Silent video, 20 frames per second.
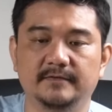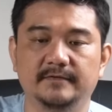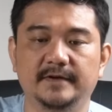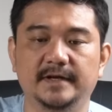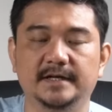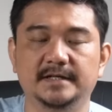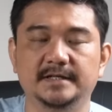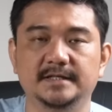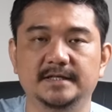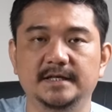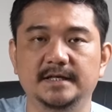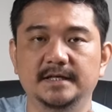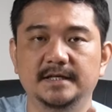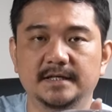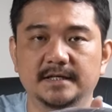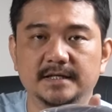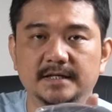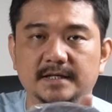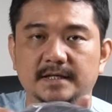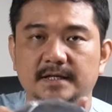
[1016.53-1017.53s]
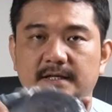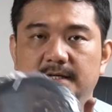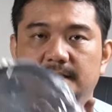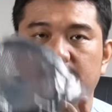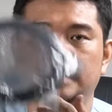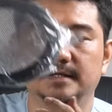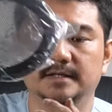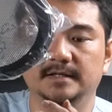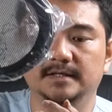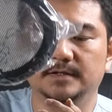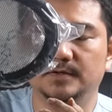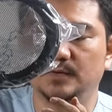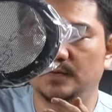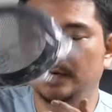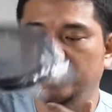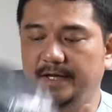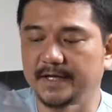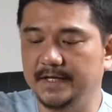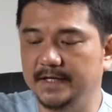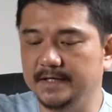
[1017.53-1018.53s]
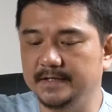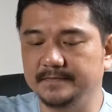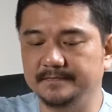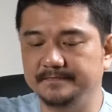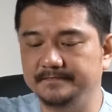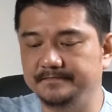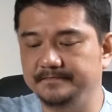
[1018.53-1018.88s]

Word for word: versi 2 nya